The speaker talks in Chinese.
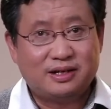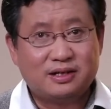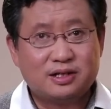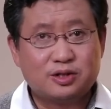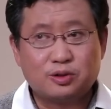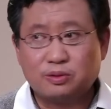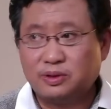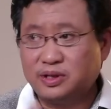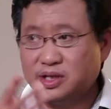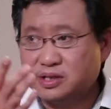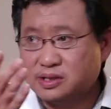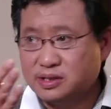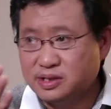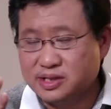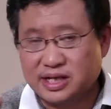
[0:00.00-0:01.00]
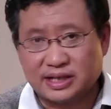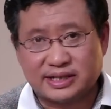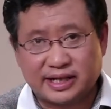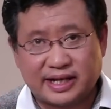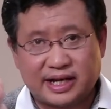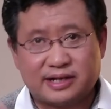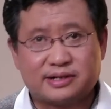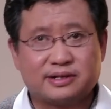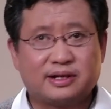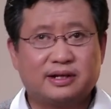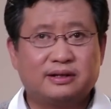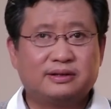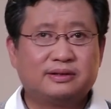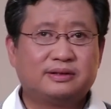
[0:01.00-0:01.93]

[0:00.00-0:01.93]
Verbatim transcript: 是从第四项才开始的。